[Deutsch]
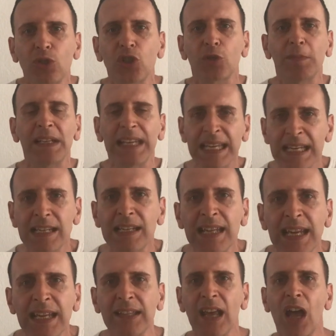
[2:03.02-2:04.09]
gutes Spiel
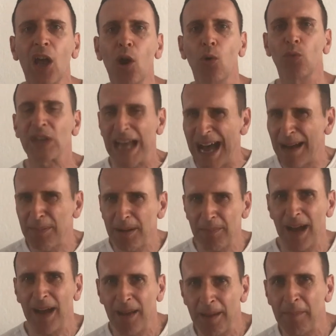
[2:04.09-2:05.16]
hingelegt. Und aber
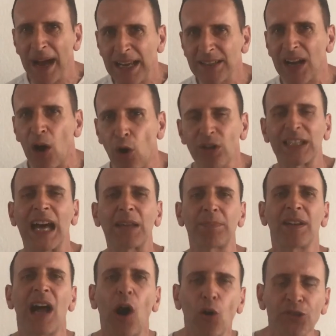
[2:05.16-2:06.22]
man, er meint auch, da hat
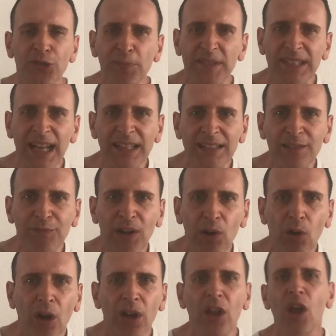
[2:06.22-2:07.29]
man auch Substanz
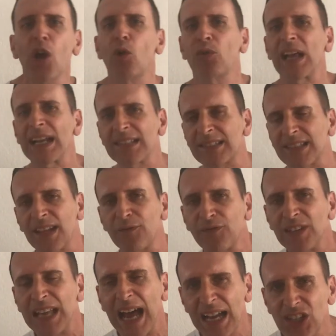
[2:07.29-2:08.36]
verloren und hat es dann
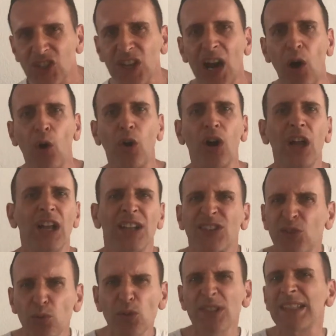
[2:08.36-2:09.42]
vielleicht auch
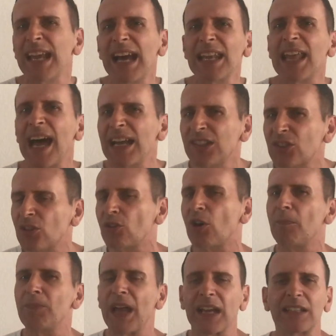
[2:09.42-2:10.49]
zu sehr leicht
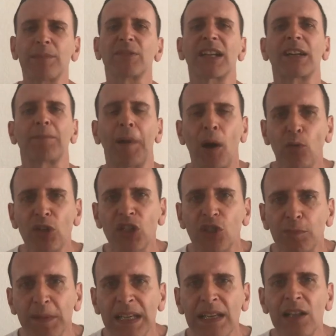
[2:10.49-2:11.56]
genommen nach dem St.
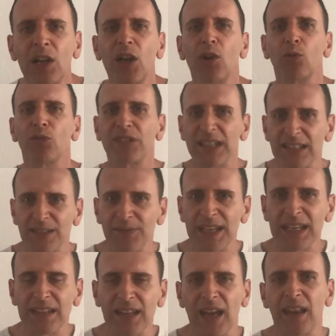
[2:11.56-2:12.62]
Pauli-Spiel. Und
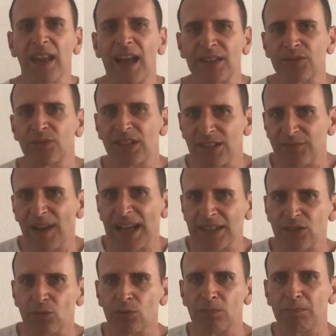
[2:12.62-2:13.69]
deswegen dann, also das waren
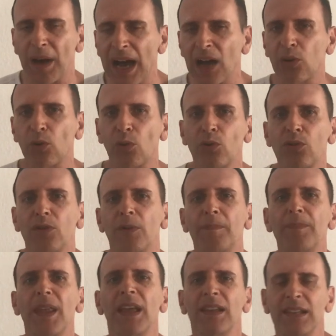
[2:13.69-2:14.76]
so ein paar Gründe,
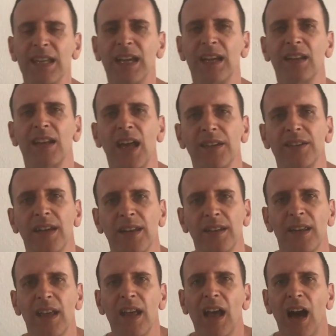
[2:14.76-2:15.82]
die er genannt hat.